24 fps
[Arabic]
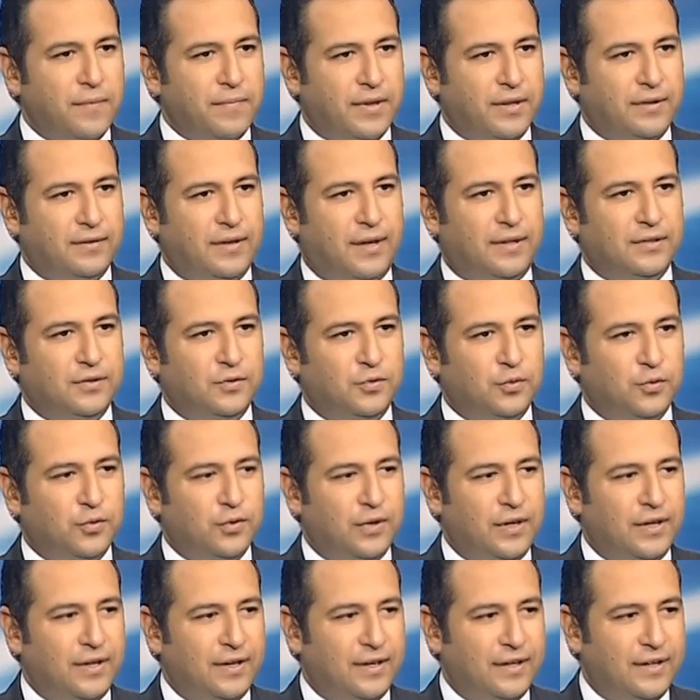يمكن
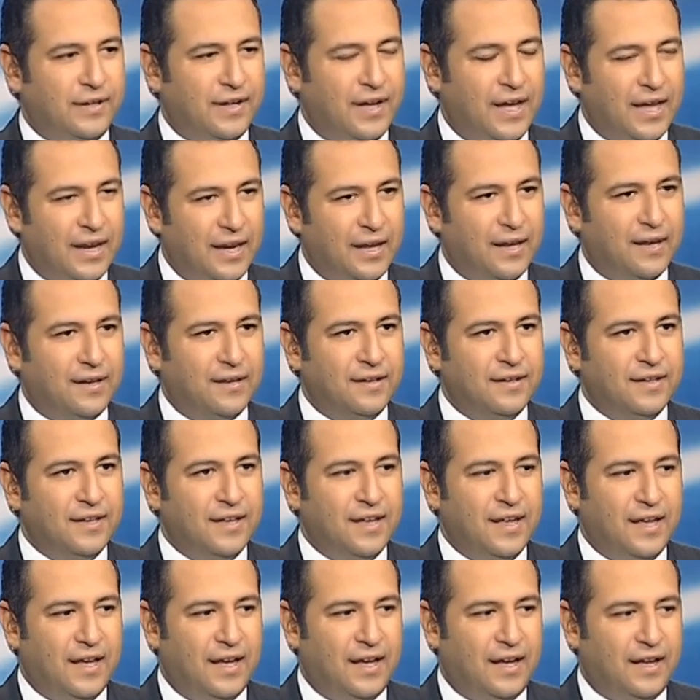عنده آه، قلق
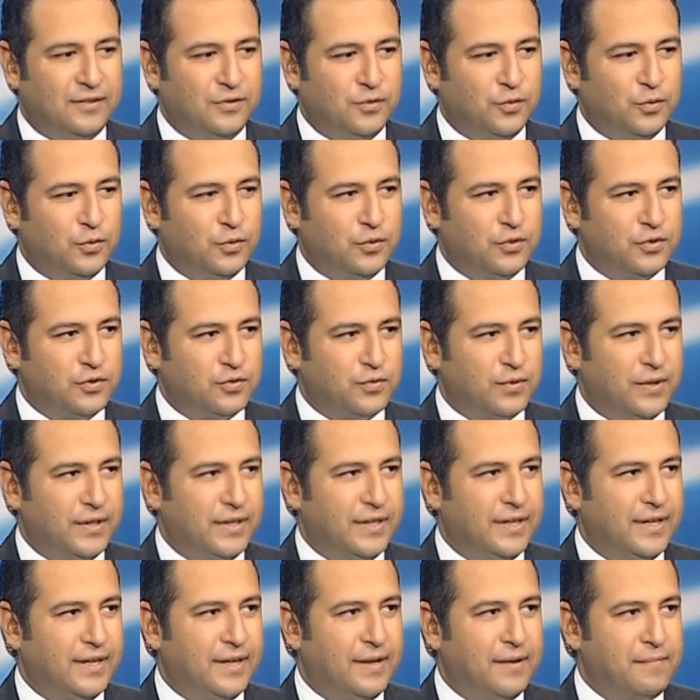عنده
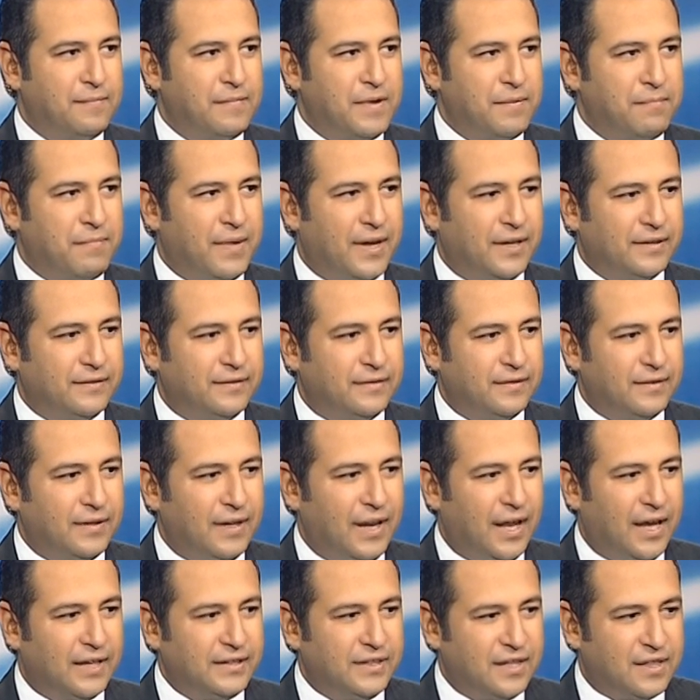شويه من بعد
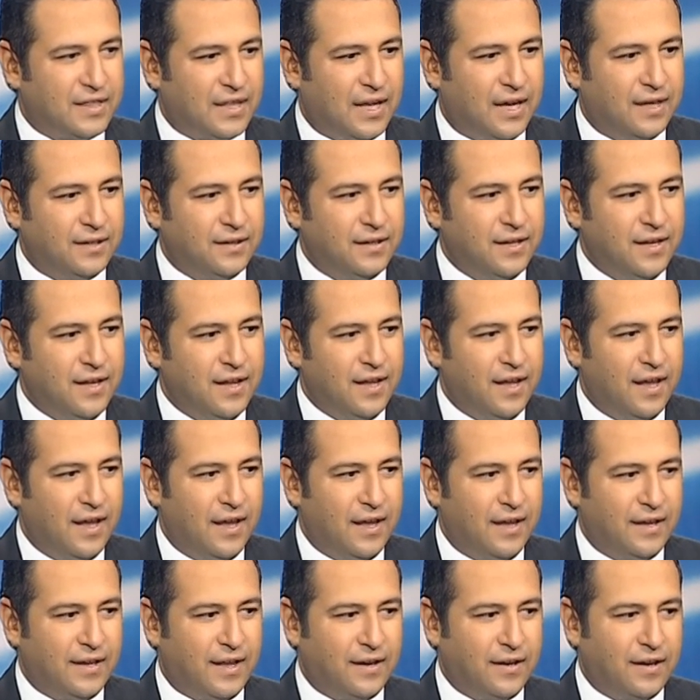الحديث عن
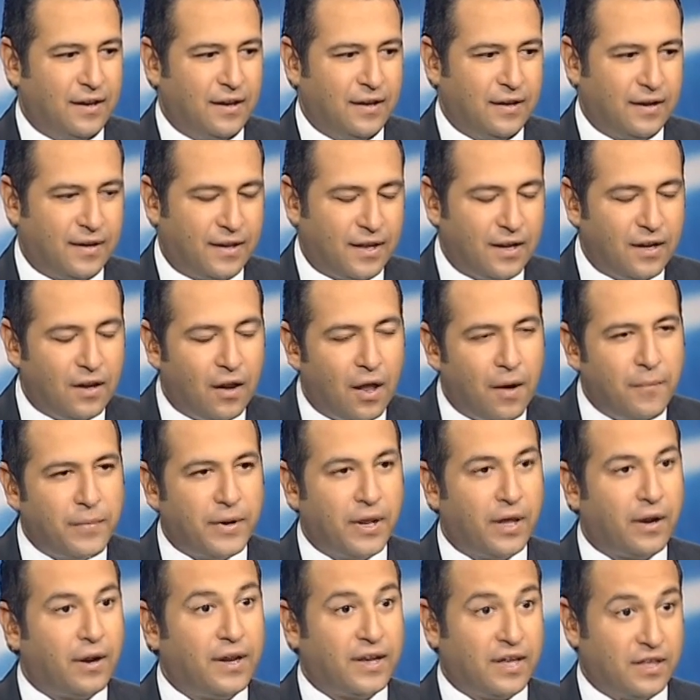آه، يعني ان كان الامر
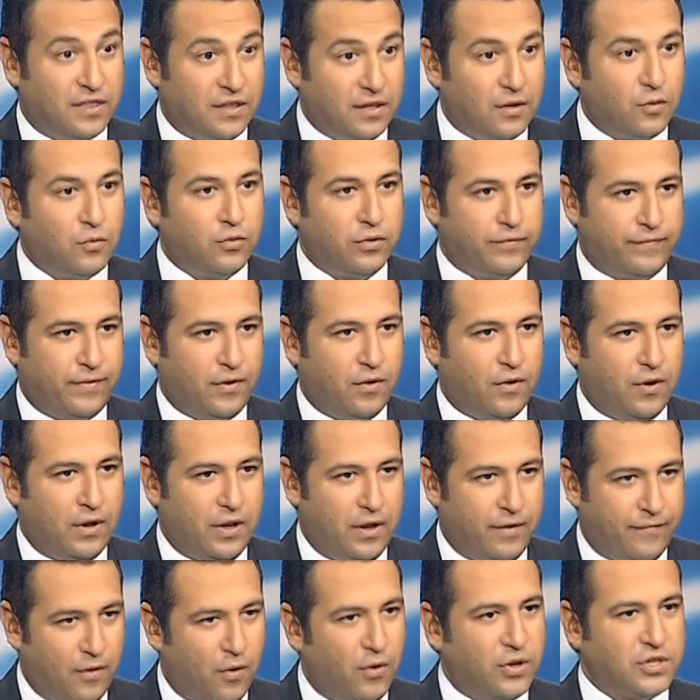يراه كثيرون
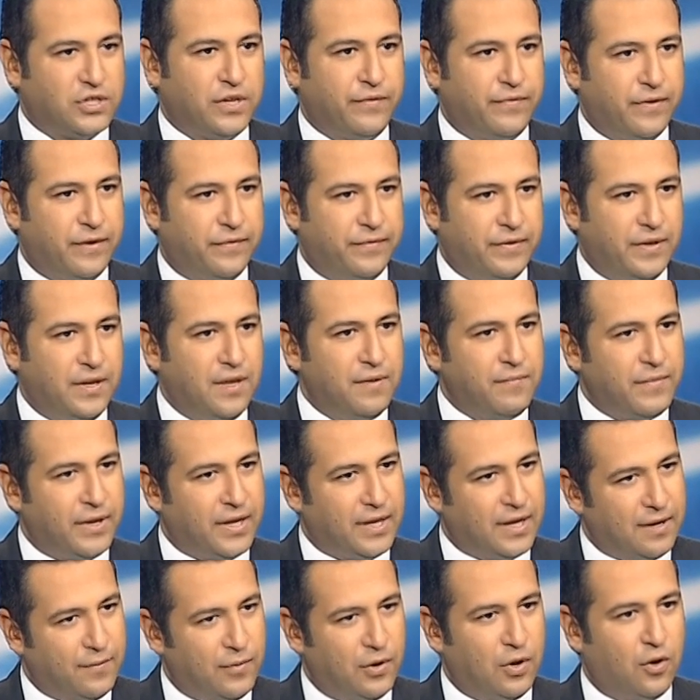فهو آه، شفافيه
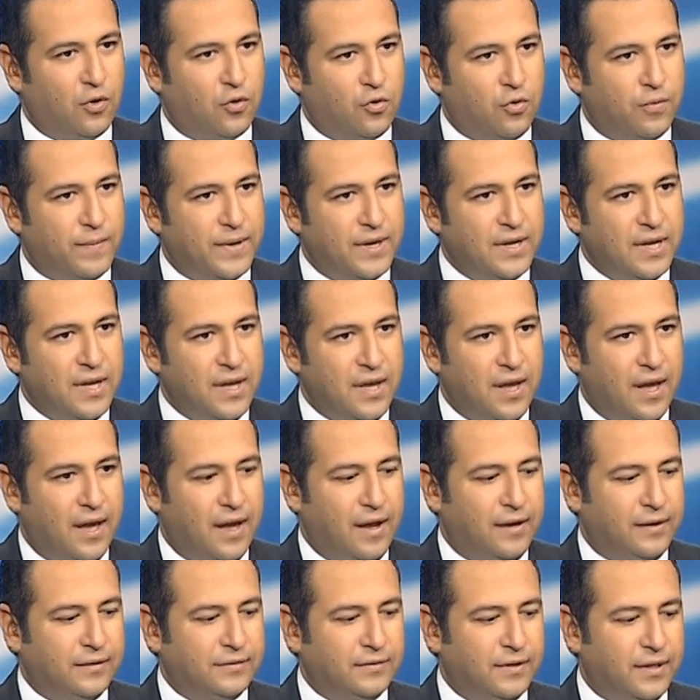من جانب الحكومه
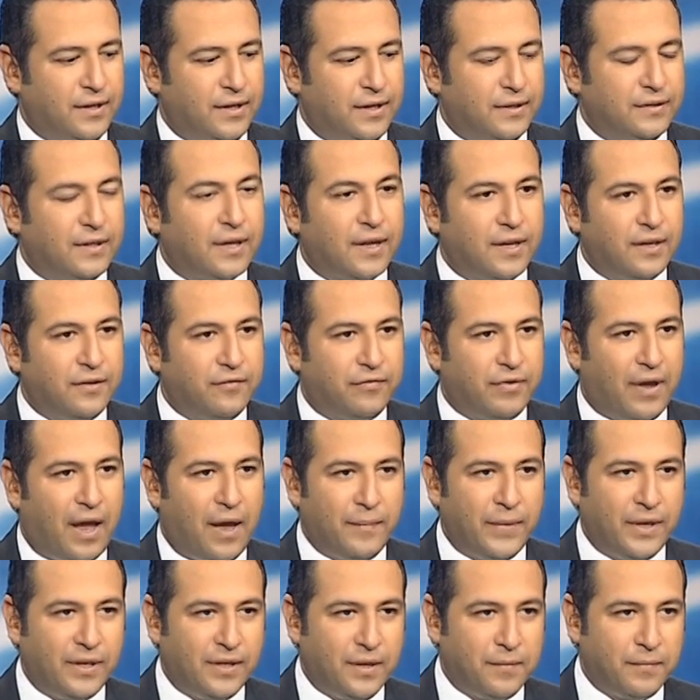ان احنا داخلين في
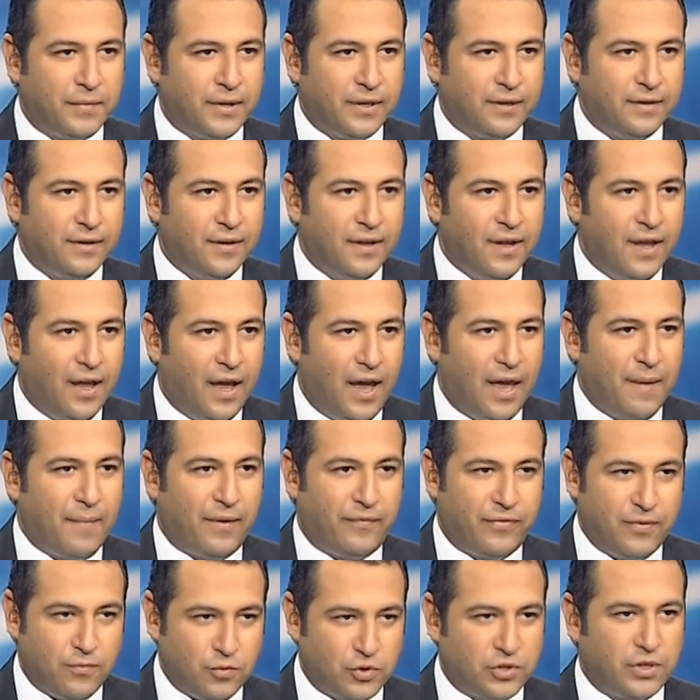عامين يمكن
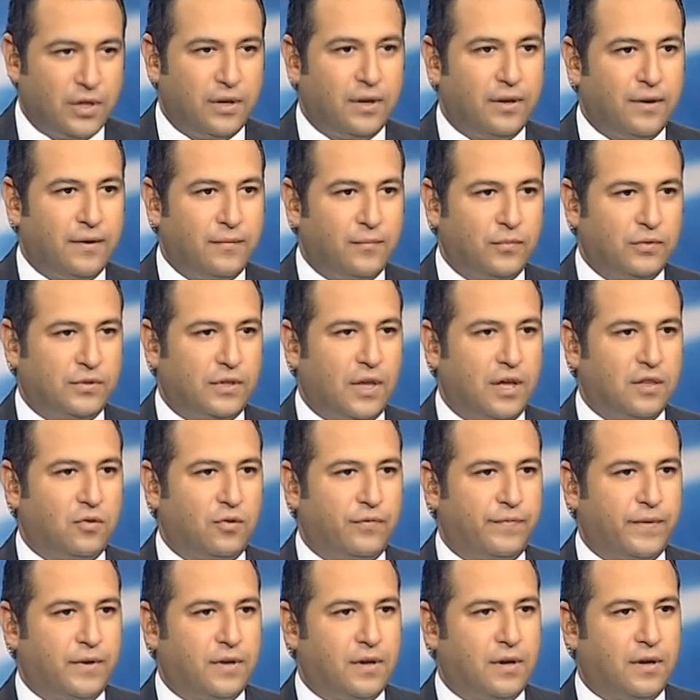هيبقى في مشكله
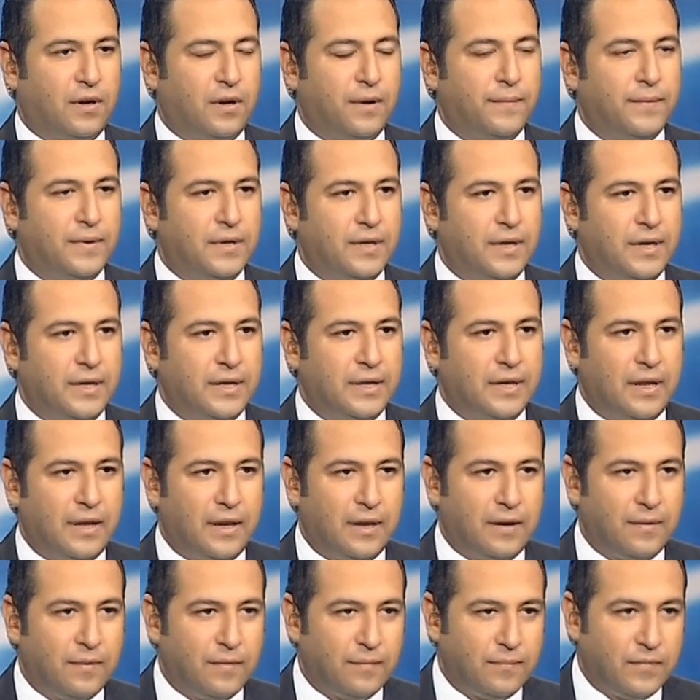تاثر في الكهرباء ان
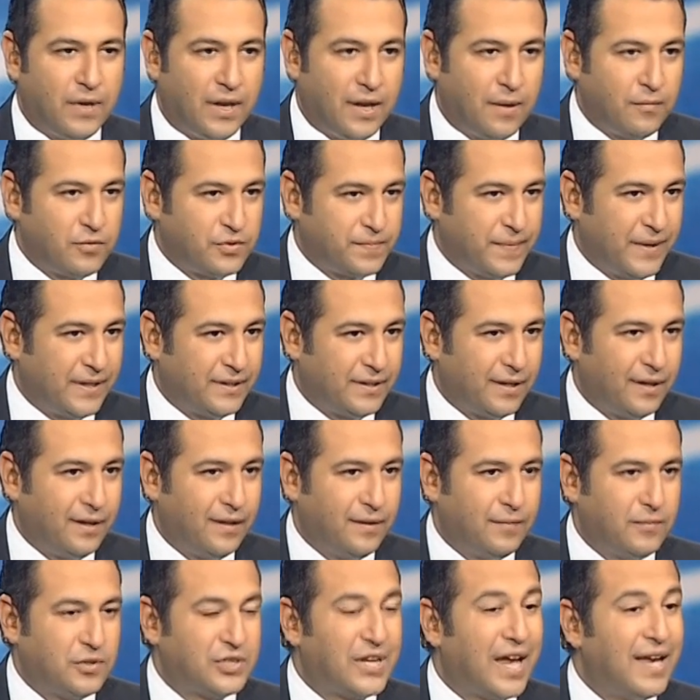ان احنا مش
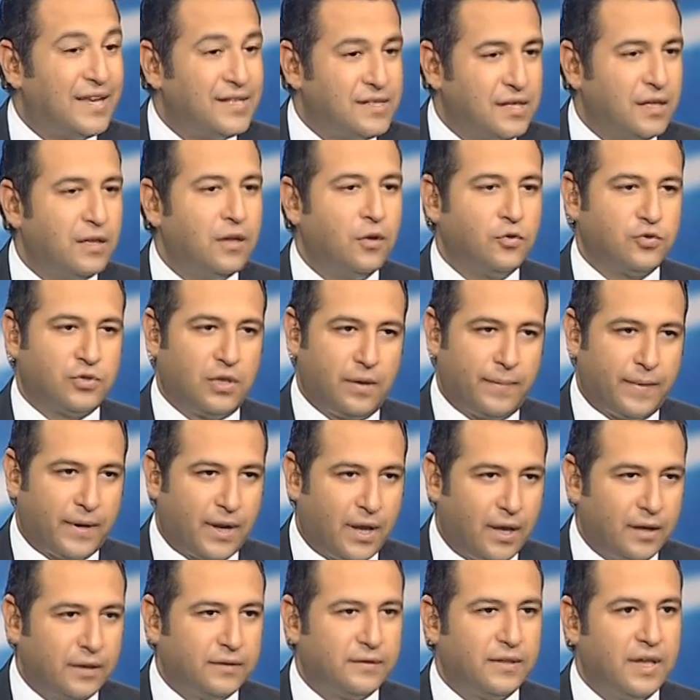محتاجين مش عايزين نوصل
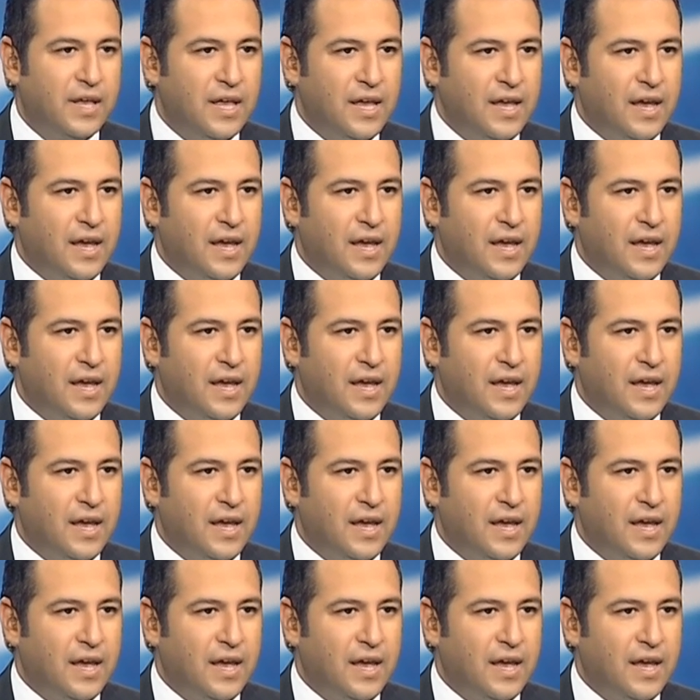لمرحله